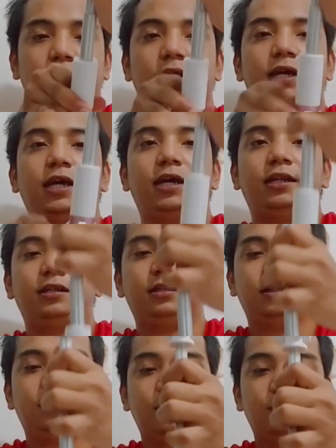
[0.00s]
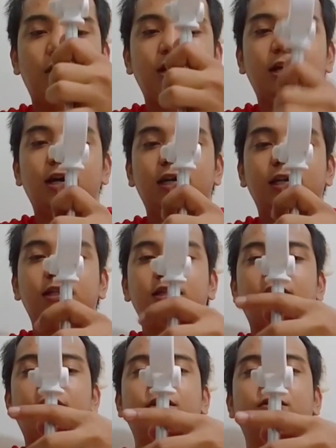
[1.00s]
Ayan. Kunwari, nakaganyan
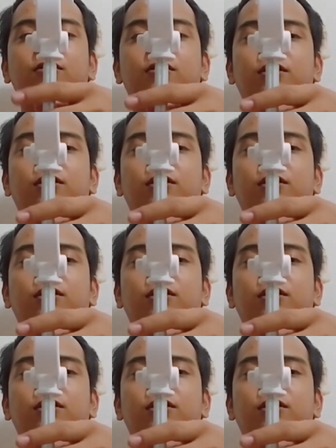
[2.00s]
tayo.